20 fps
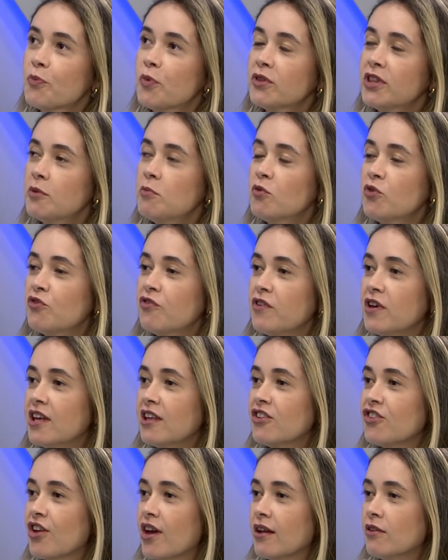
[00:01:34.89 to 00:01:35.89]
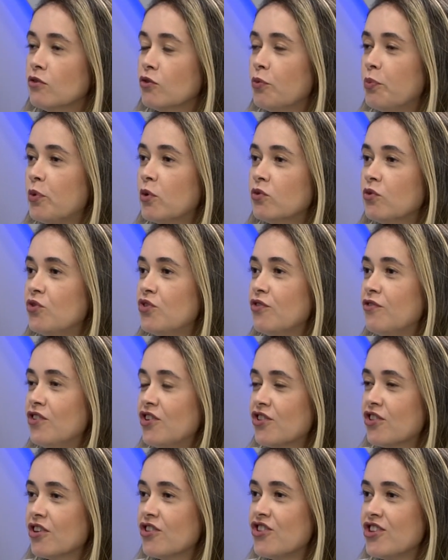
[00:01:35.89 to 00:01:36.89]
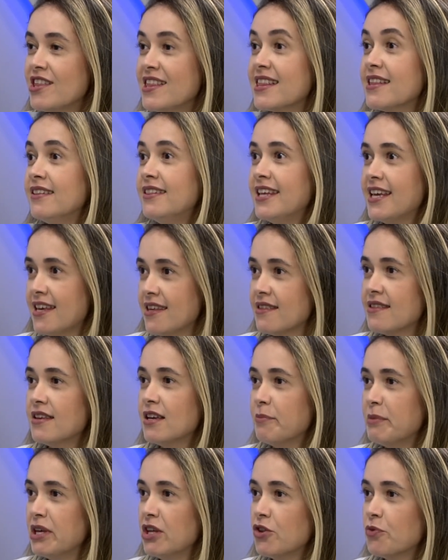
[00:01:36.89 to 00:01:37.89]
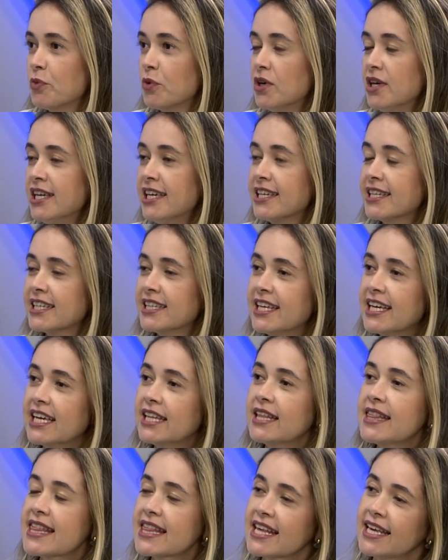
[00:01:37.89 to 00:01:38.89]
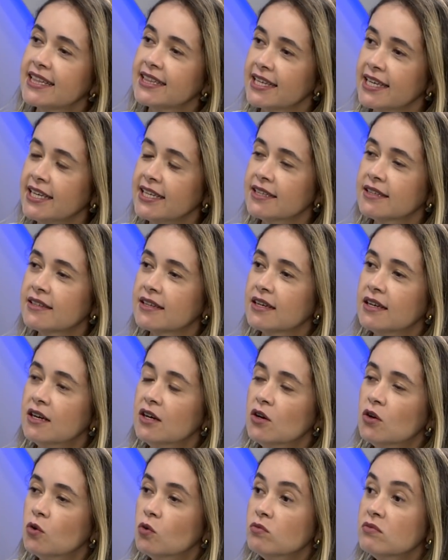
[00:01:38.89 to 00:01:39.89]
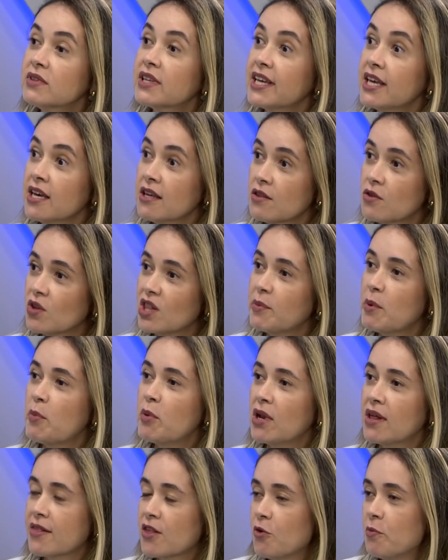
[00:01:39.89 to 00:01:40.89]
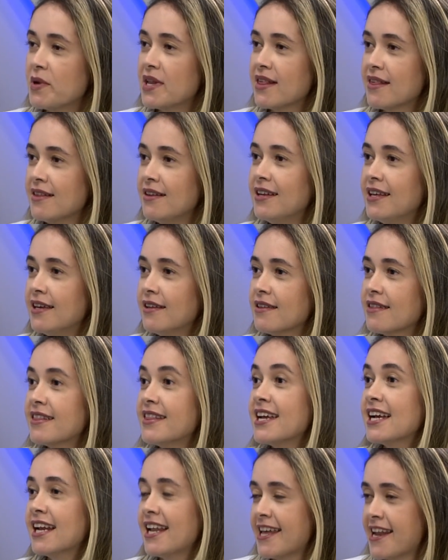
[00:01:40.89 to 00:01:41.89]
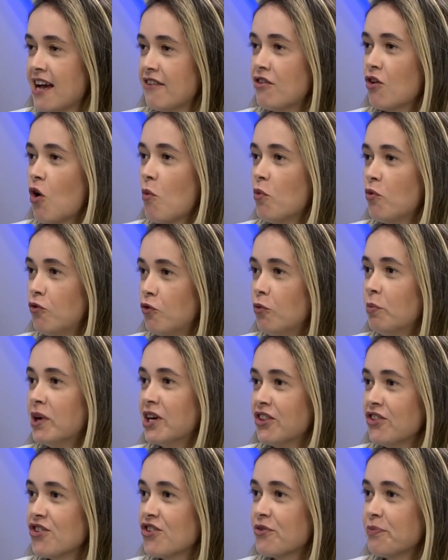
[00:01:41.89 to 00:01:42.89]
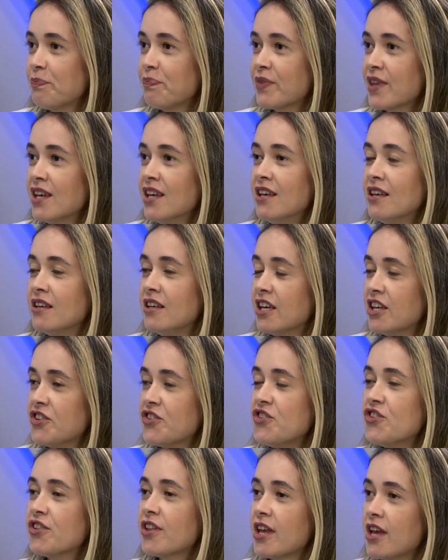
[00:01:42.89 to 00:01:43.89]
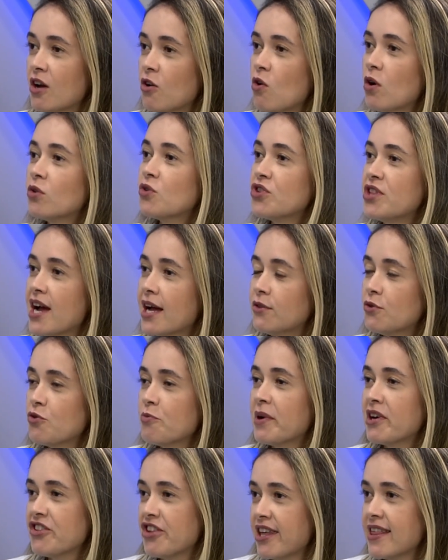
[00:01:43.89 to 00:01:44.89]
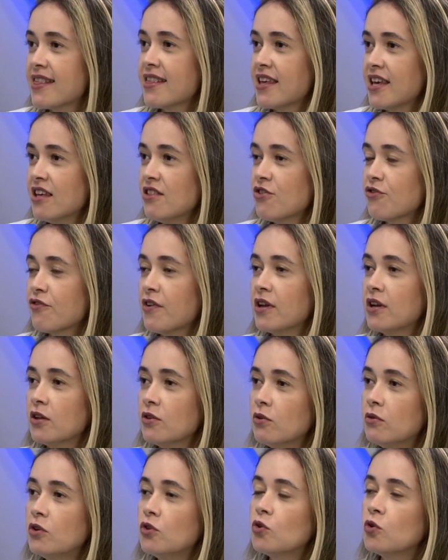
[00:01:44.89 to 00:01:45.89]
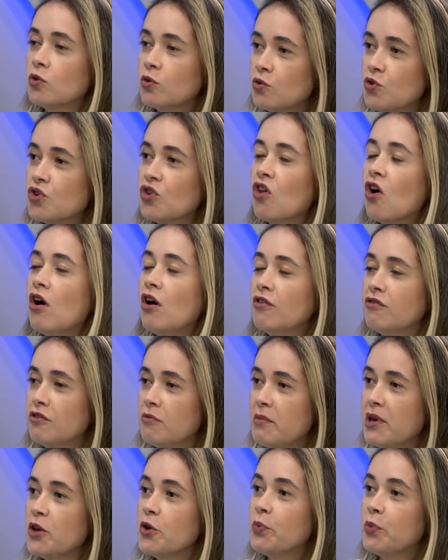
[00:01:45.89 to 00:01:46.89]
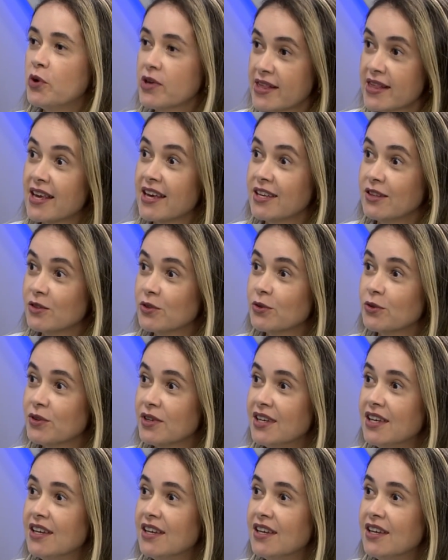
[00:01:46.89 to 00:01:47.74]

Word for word: podemos ver já do ponto de vista de incidência mesmo. Na década de 70, um terço da população brasileira se declarava como fumante. Uhum. E aí a gente tem agora os dados mais recentes falando em torno de 9,5%. Uhum.